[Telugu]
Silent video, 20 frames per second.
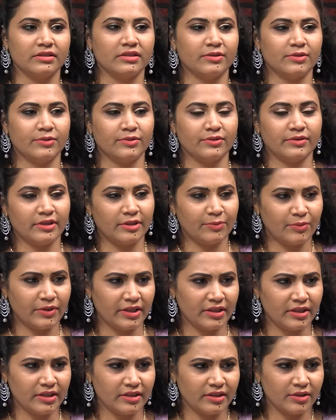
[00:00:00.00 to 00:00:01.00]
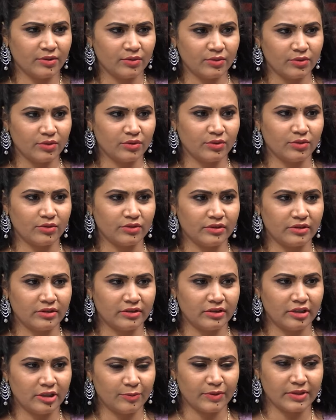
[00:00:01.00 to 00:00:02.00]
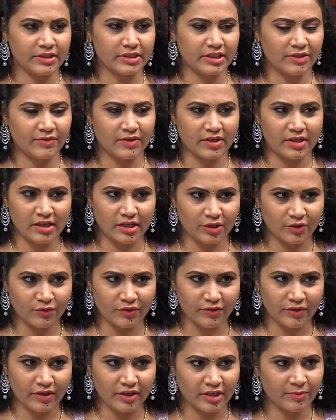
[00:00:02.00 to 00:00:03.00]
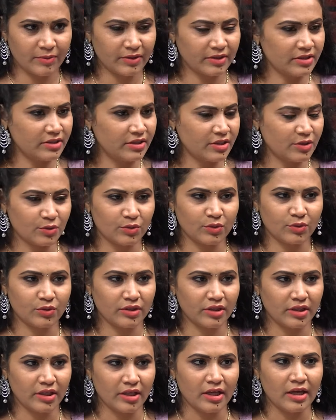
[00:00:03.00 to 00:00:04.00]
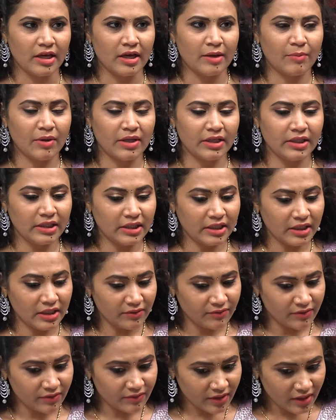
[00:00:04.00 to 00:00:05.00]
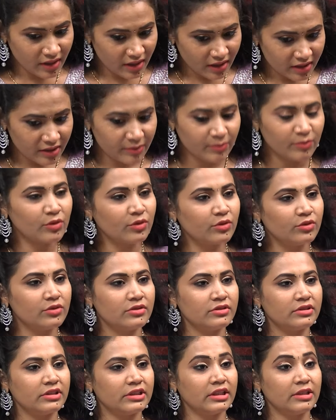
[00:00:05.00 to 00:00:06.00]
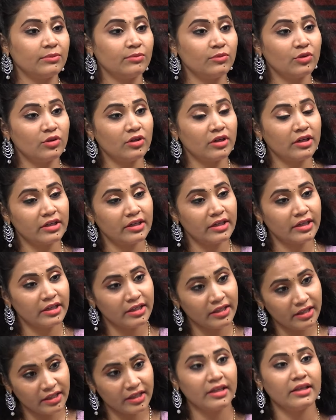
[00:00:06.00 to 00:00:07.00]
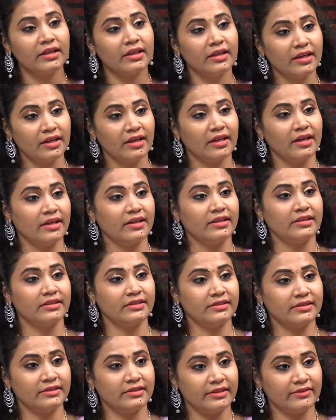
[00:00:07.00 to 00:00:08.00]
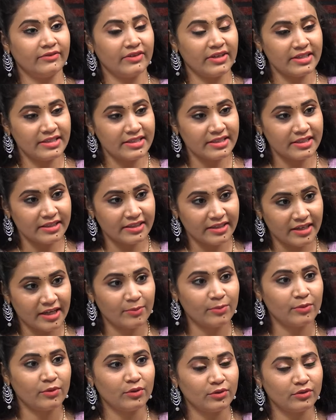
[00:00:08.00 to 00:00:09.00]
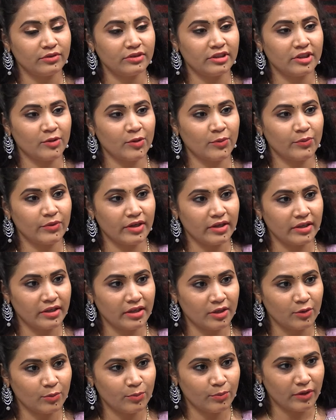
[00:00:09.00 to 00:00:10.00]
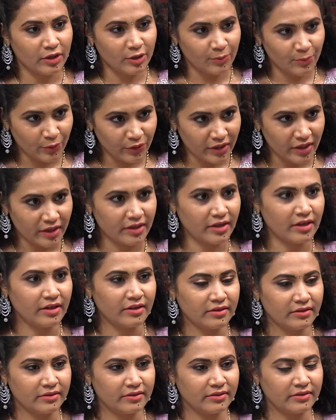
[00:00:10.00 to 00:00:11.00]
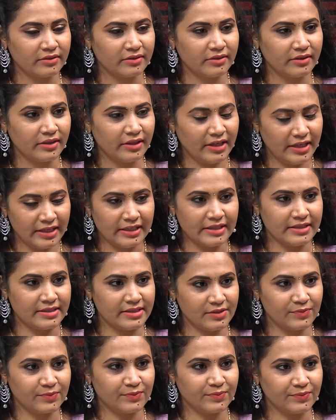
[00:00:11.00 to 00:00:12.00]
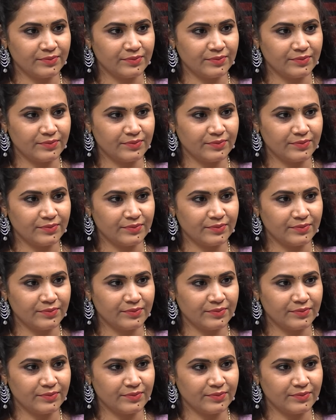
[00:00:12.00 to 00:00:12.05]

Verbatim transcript: సార్ ఇప్పుడు ఏదైతే ఉందో తిరుపతి శ్రీవారి లడ్డు వ్యవహారం అయితే జరుగుతుంది మరి ఈ వ్యవహారంలో జగన్మోహన్ రెడ్డి వేసిన ట్రాప్లో చంద్రబాబు నాయుడు గారు పడిపోయారా ఏంటి అసలు